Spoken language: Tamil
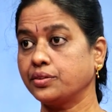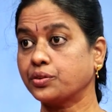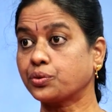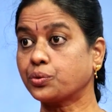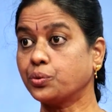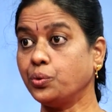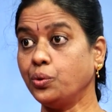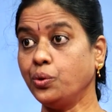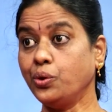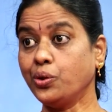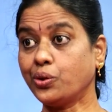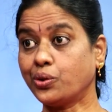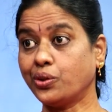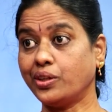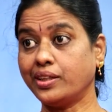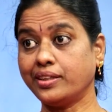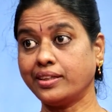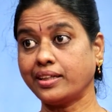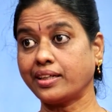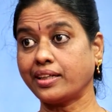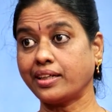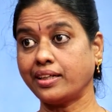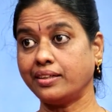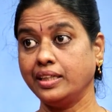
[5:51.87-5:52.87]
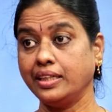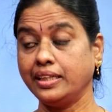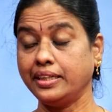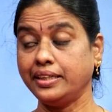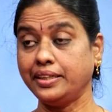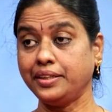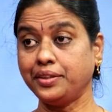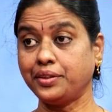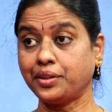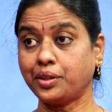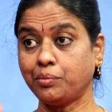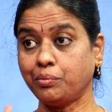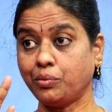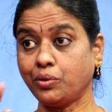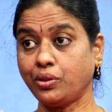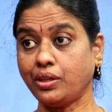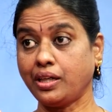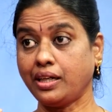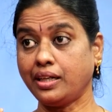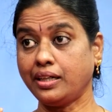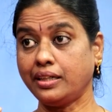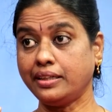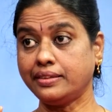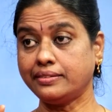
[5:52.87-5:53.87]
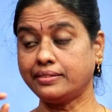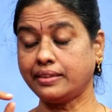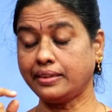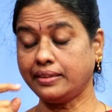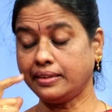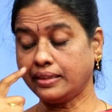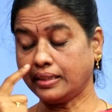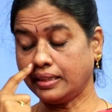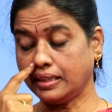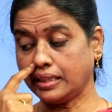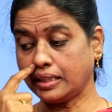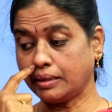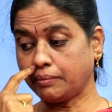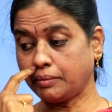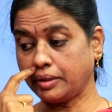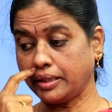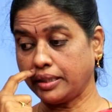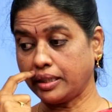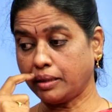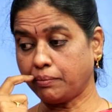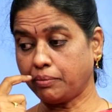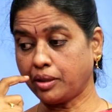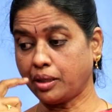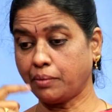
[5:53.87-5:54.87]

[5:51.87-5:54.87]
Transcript: ஸ்கூல் குழந்தைங்க இதுக்கு முன்னாடி செய்திகளில் நம்ம என்ன